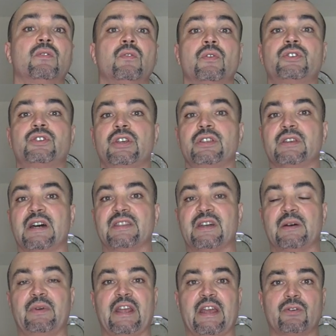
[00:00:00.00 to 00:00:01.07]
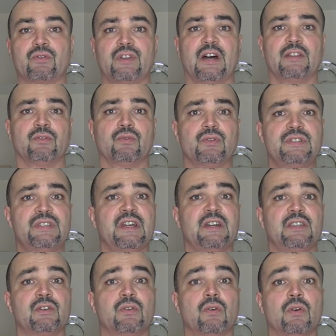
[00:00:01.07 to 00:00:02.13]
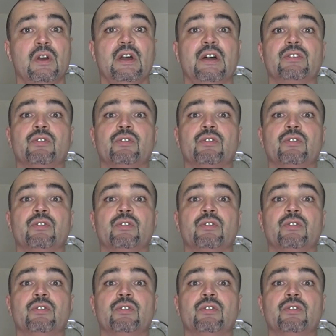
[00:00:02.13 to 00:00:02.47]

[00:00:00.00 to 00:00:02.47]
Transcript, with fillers: очень одобряю данную технику,